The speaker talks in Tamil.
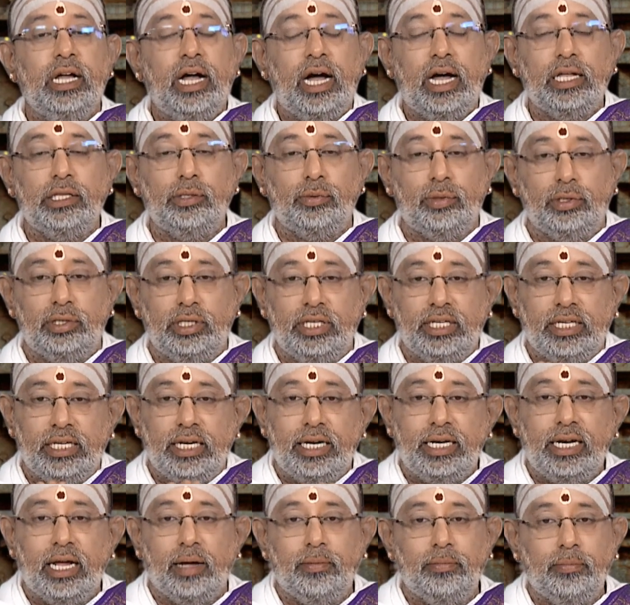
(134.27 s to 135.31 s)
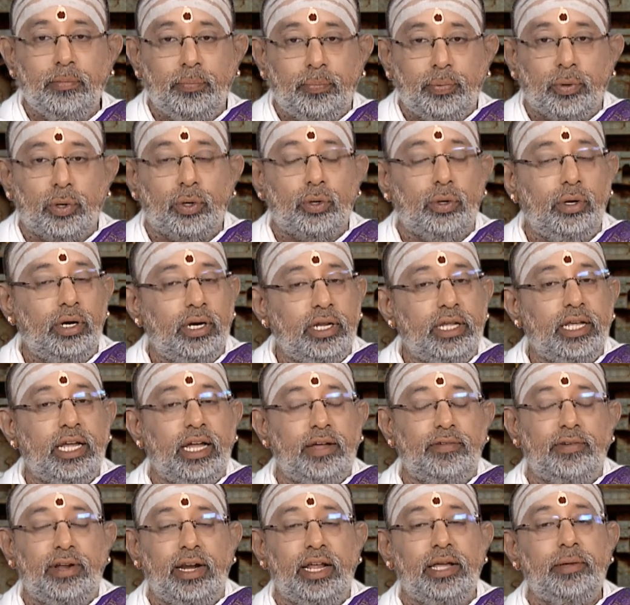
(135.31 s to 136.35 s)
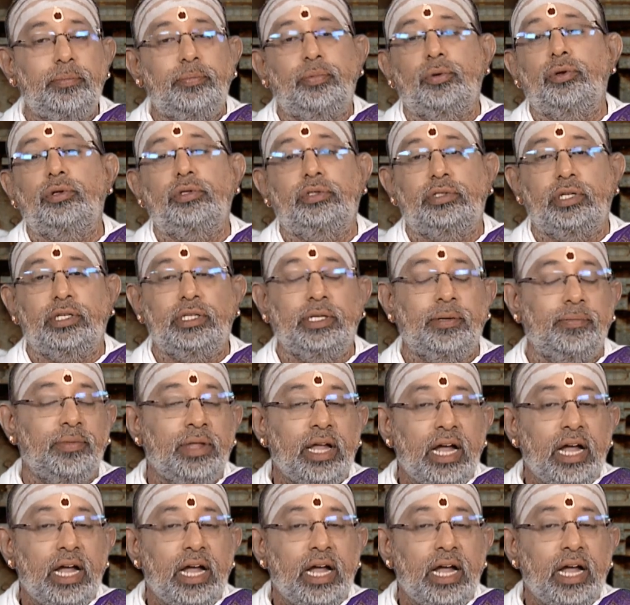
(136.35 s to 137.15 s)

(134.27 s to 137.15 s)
அது வந்து இடம் பொருள் ஏவலை பொறுத்தது